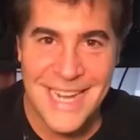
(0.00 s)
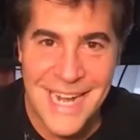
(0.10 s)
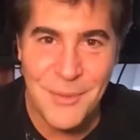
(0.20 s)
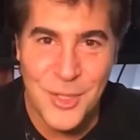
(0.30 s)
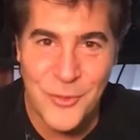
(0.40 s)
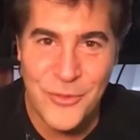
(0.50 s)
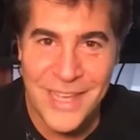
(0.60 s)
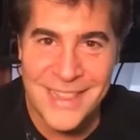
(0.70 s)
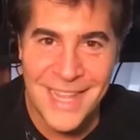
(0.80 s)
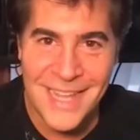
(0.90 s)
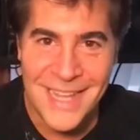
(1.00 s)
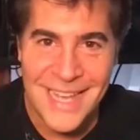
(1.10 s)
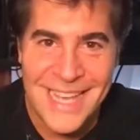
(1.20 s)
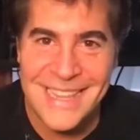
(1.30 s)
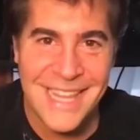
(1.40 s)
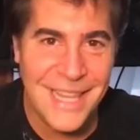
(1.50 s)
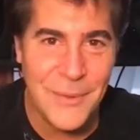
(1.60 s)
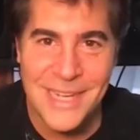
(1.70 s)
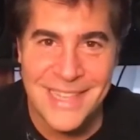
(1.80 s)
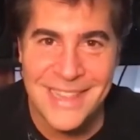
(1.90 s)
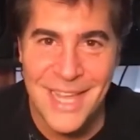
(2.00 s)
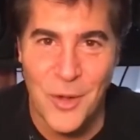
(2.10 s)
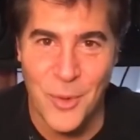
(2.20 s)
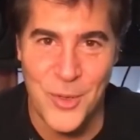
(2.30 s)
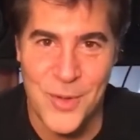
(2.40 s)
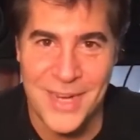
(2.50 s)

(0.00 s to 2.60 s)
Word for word: quien animó tu fiesta y te divertiste como